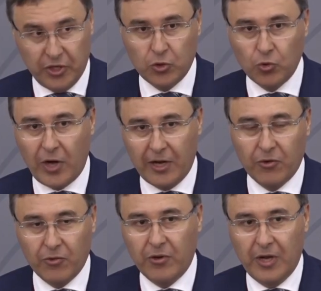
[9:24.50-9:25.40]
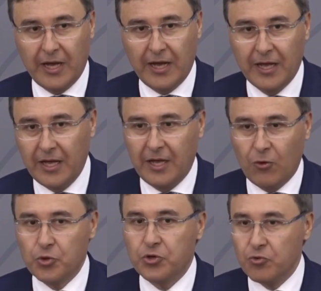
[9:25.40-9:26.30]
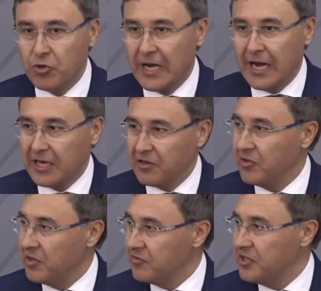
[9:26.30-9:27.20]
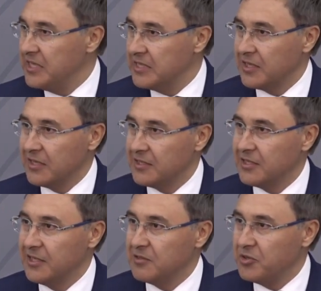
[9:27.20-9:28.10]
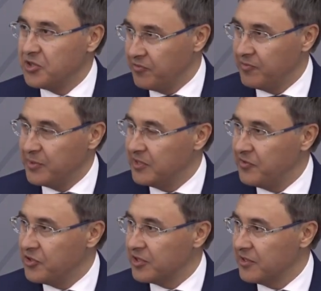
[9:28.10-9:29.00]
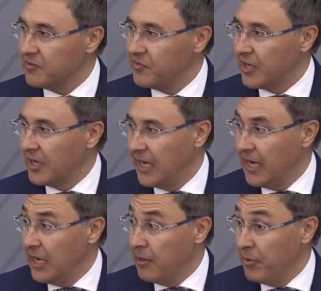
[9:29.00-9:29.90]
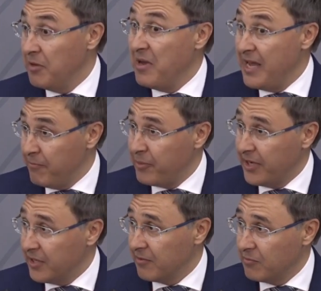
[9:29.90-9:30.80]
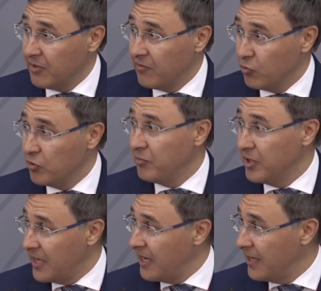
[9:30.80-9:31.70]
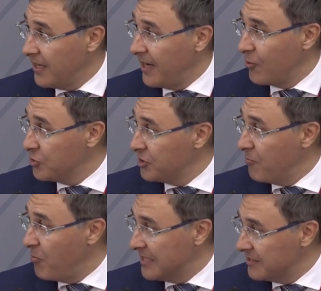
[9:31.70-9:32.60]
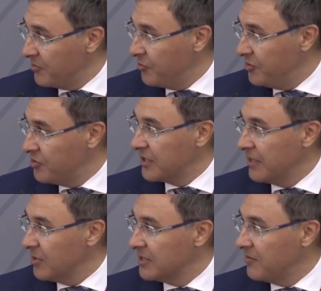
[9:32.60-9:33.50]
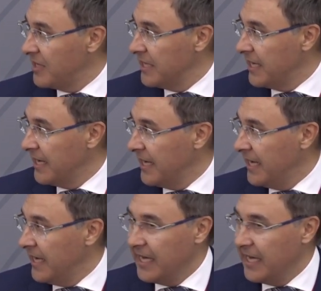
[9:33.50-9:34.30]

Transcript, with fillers: интеллектуальную для очень уникальных видов деятельности и специфических сфер, имея при этом этом фундаментальное, хорошее, базовое юридическое образование.